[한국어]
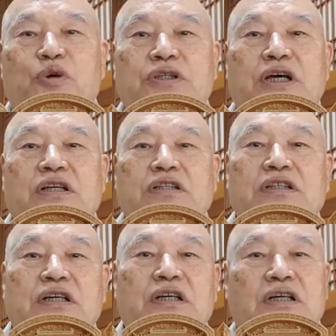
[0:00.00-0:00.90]

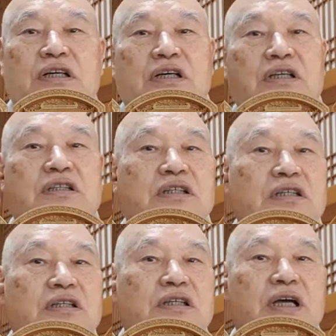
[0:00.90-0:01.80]
보살은, 어,
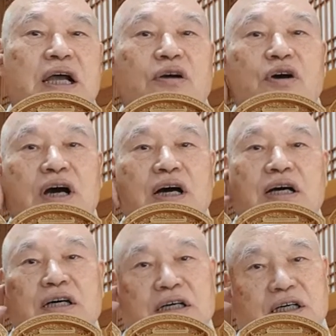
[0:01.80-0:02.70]
그런 그
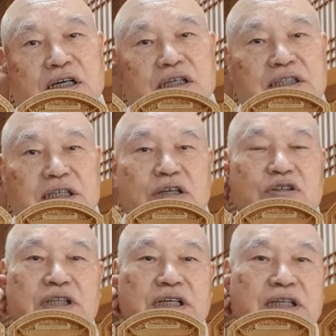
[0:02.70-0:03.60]
행과, 어,
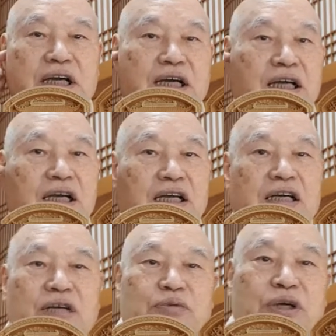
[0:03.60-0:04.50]
자유자재하게
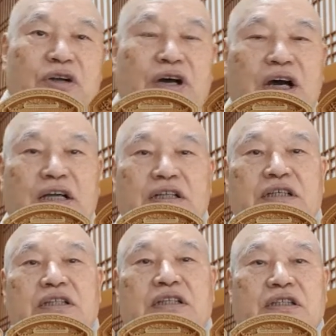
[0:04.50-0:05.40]
변화하는
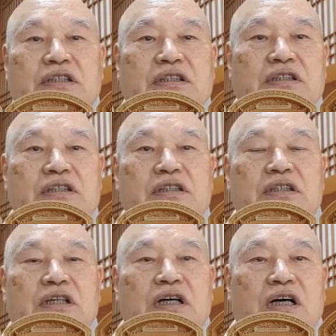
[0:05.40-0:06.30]
그런 그,
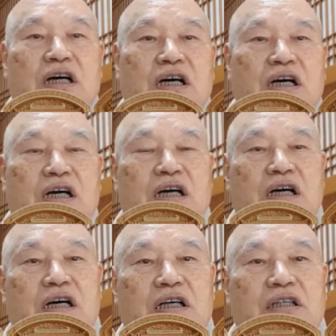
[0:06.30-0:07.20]

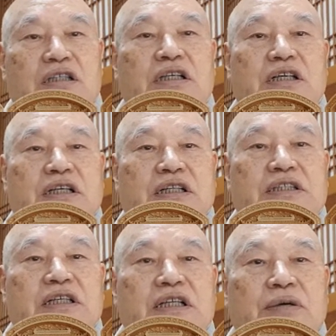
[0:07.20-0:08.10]
어, 능력이
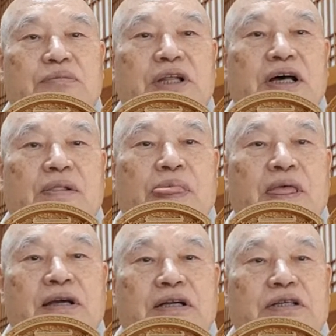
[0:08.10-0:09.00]
있어야 됩니다.
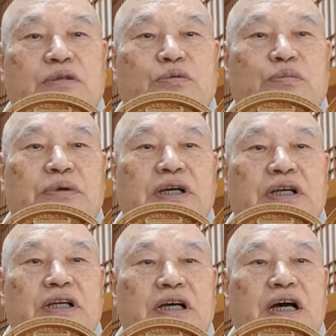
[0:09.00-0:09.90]
그래서
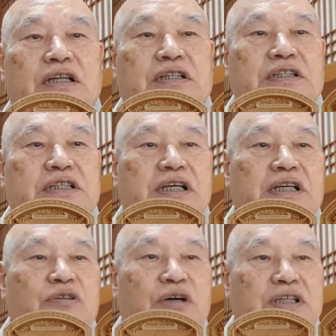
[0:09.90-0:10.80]
분명히 아는
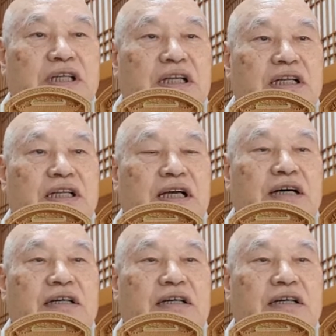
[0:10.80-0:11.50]
지혜의 관찰이니라.